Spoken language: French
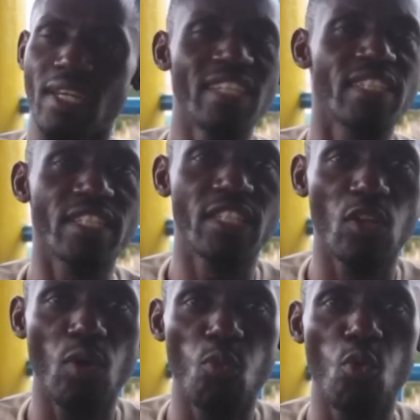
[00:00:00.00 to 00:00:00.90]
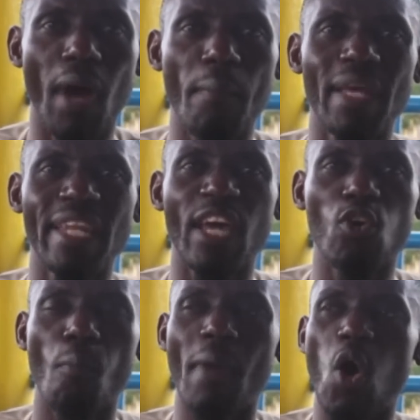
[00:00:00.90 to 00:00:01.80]
Et Tiens que Lumumba a un
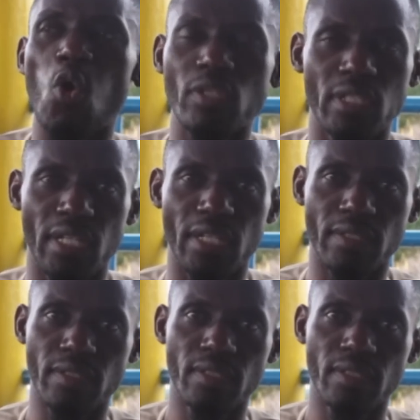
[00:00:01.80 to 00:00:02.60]
combat ordinaire.